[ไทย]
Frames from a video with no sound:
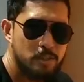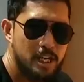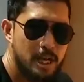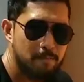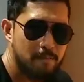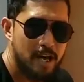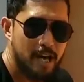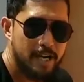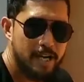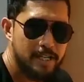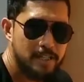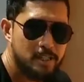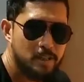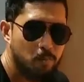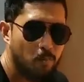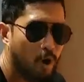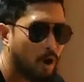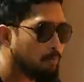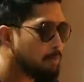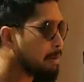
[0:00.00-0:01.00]
push up against the
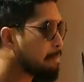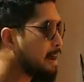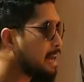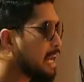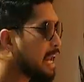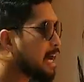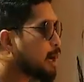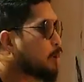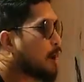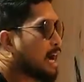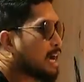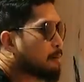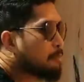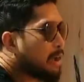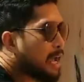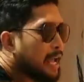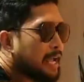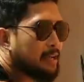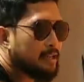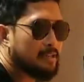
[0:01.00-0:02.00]
wall แบบหันหลังเข้าหากำ
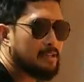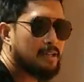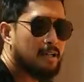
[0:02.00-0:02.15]
แพง